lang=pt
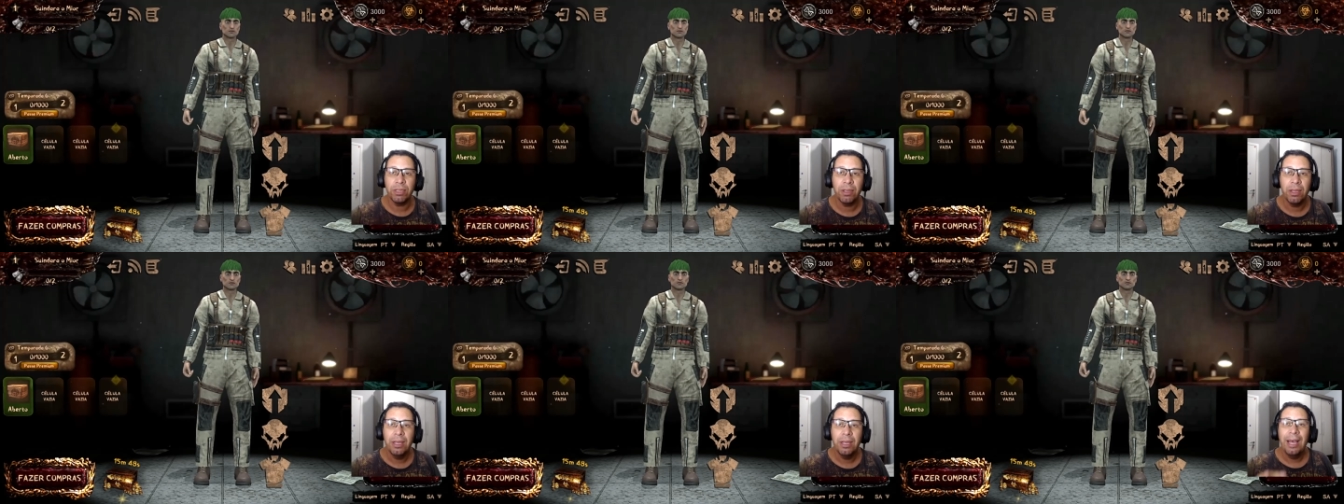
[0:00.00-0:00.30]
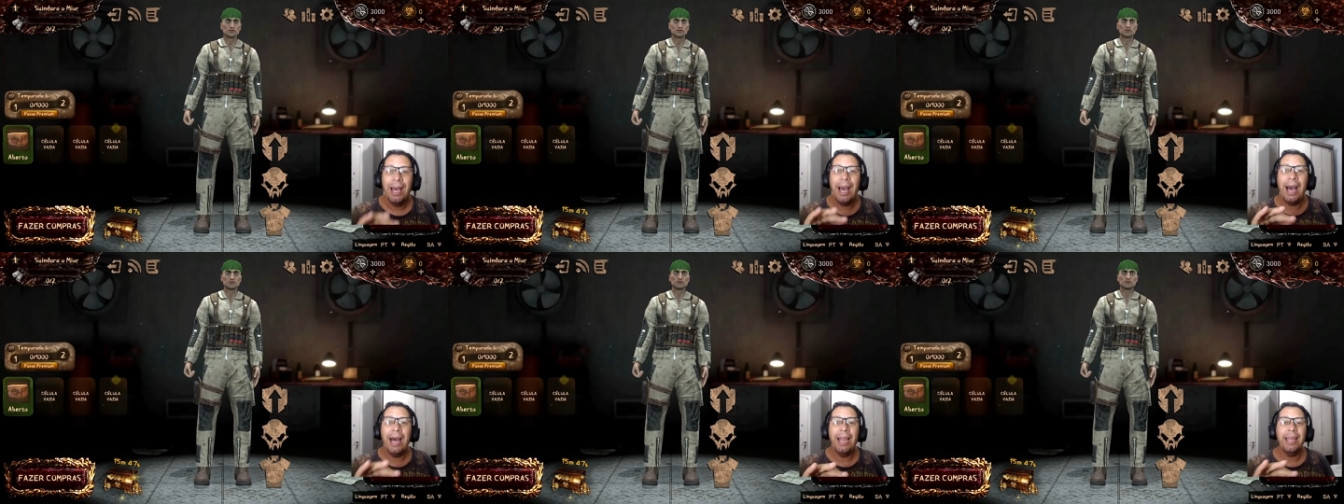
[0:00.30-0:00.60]
conta
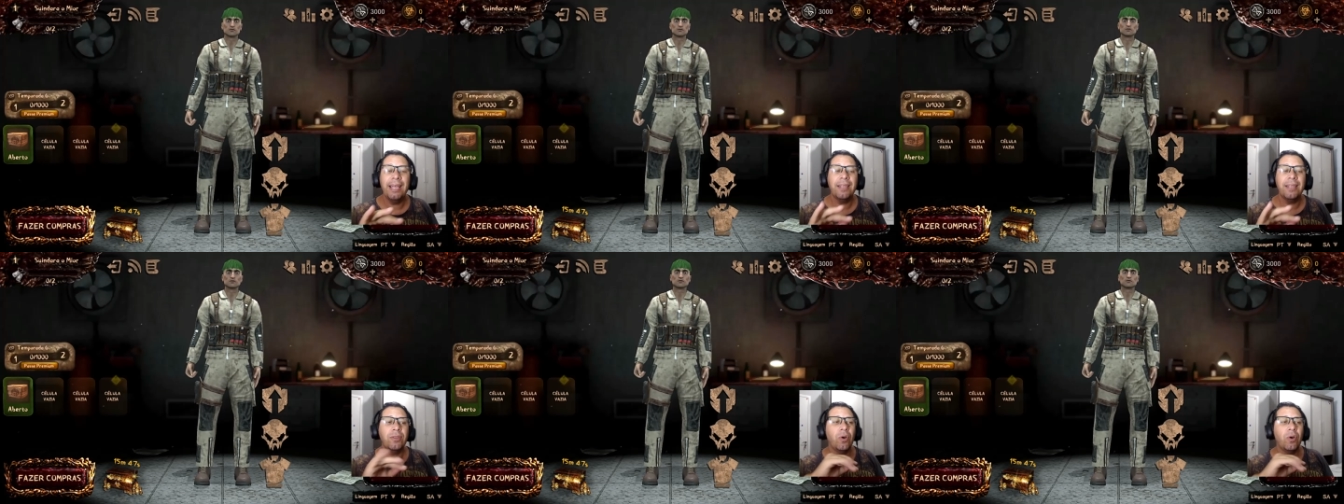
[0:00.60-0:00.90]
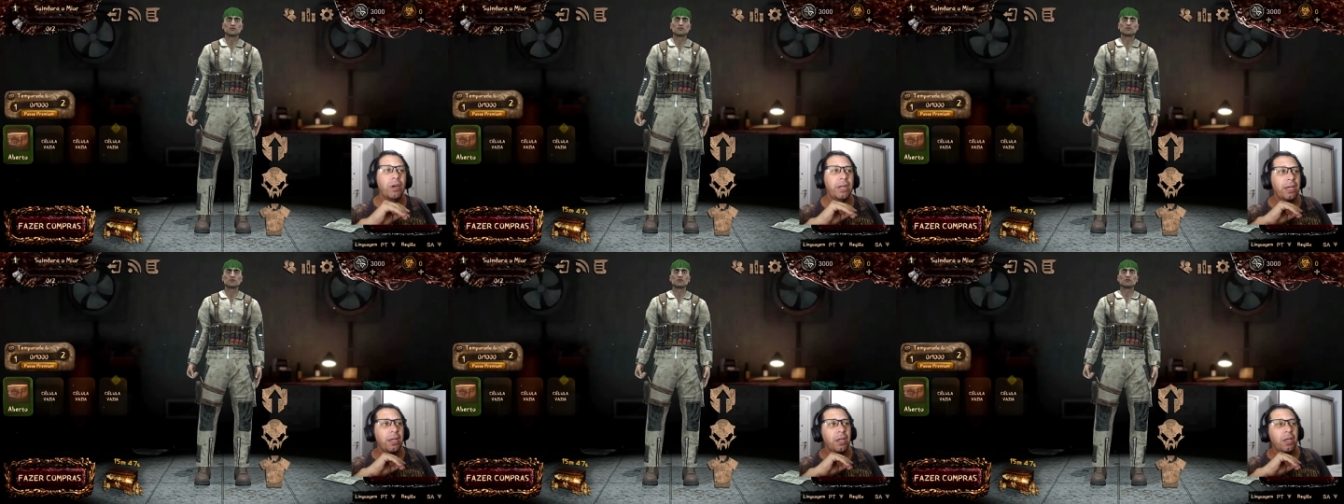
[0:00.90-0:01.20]

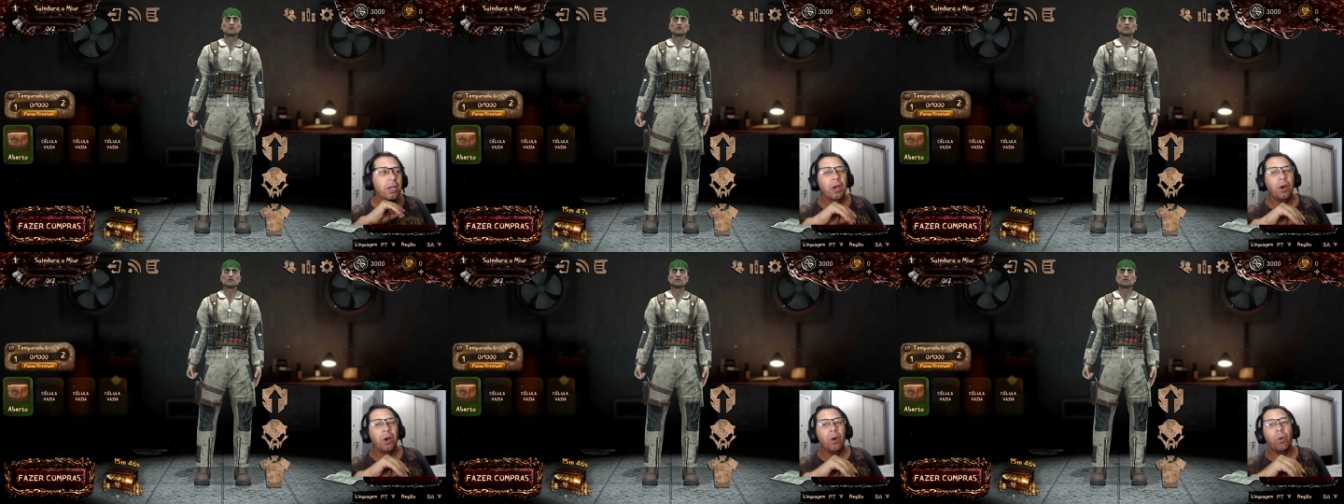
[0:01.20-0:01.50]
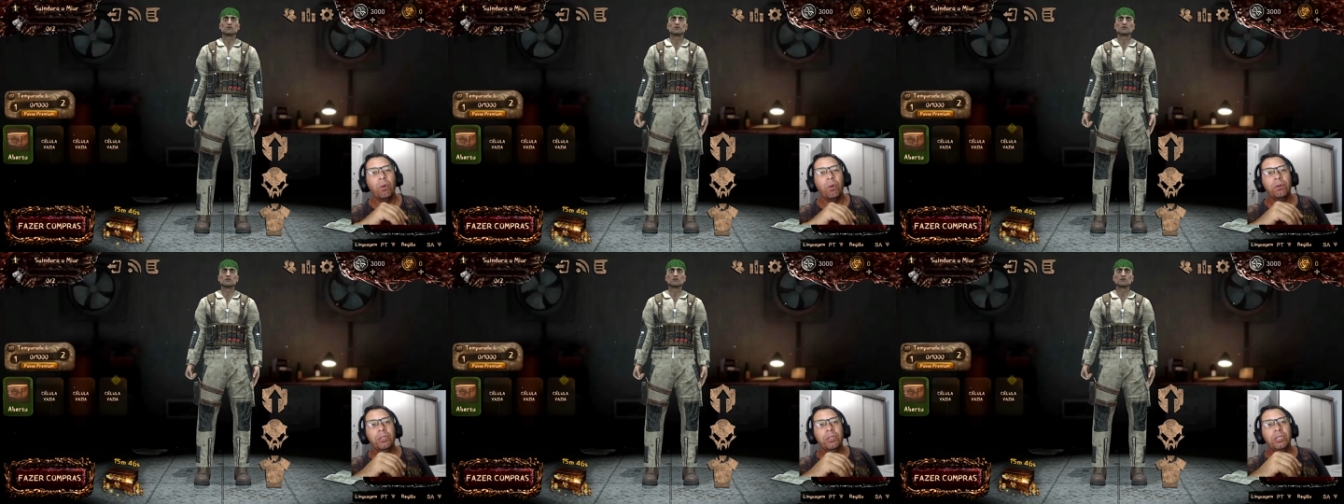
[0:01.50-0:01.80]
aleatória,
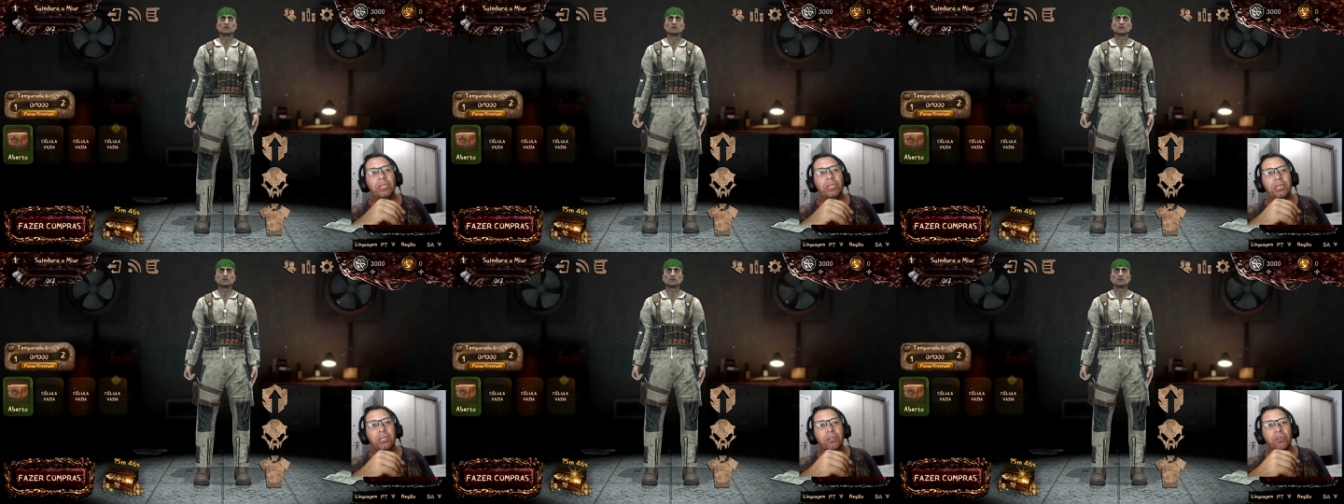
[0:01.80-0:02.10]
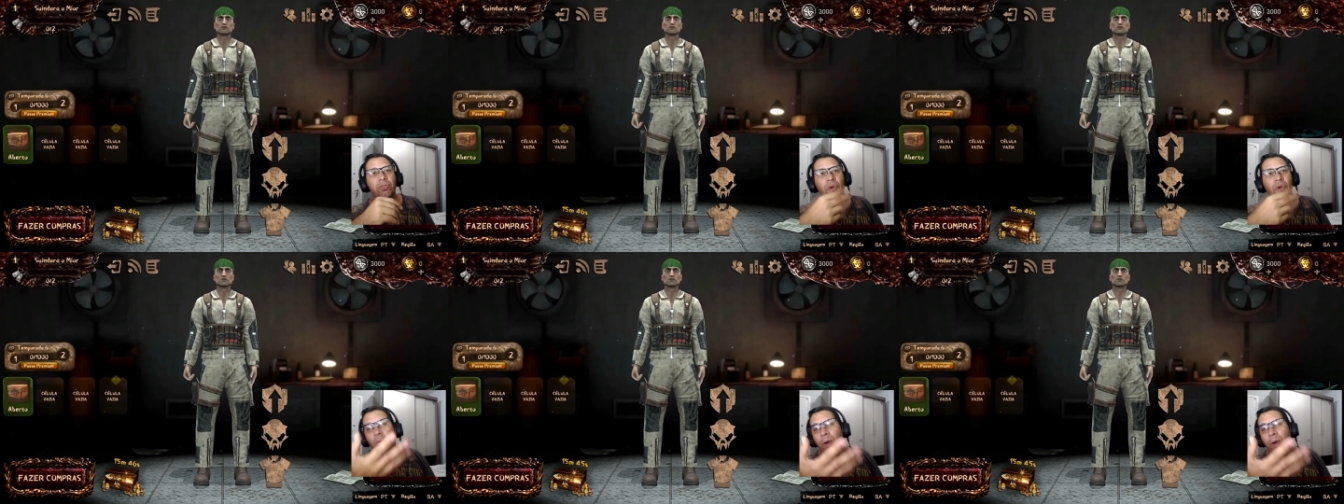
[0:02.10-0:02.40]
onde
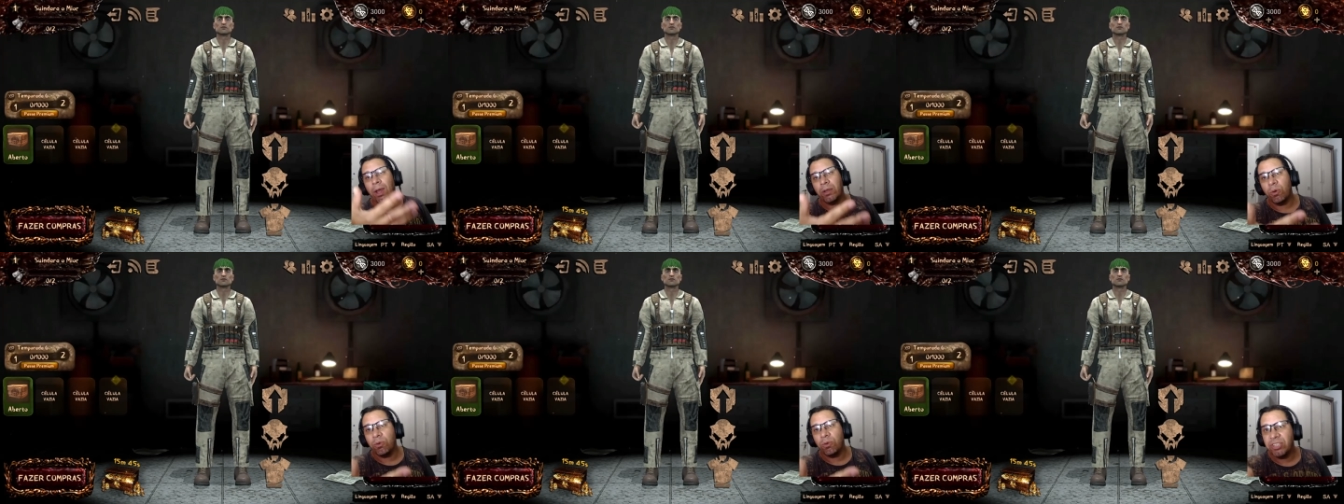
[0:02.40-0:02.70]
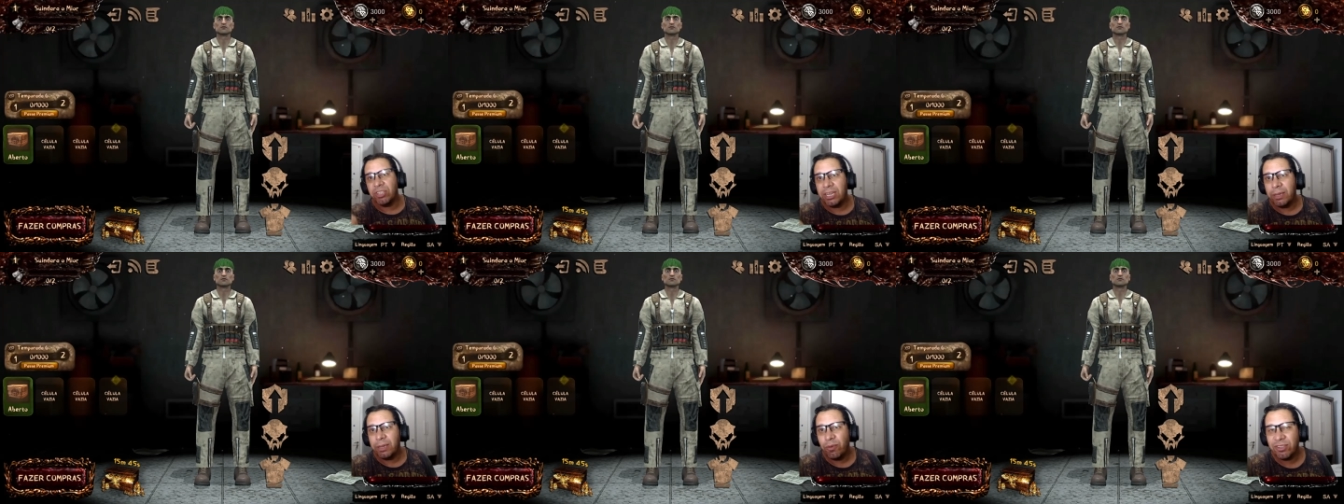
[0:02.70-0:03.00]
só com ela que eu
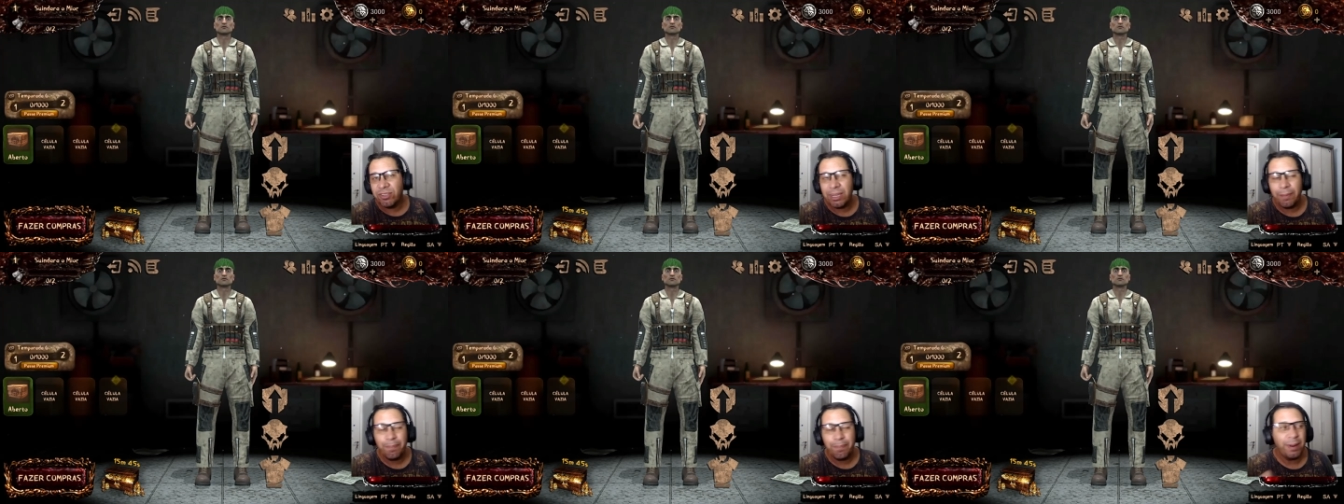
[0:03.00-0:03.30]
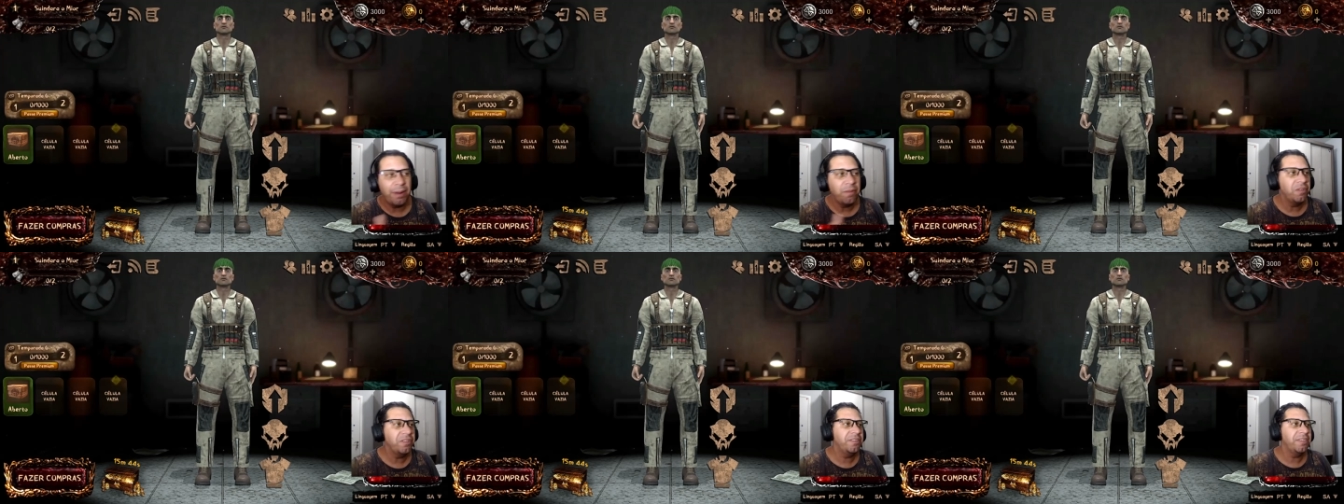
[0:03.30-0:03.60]
conseguiria mostrar
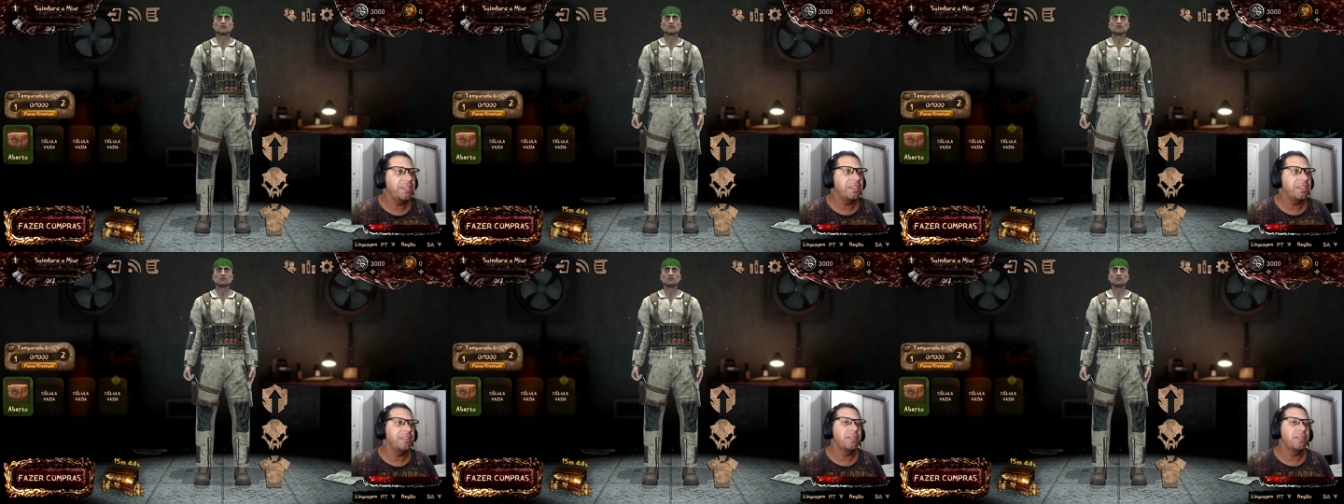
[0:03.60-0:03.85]
pra vocês.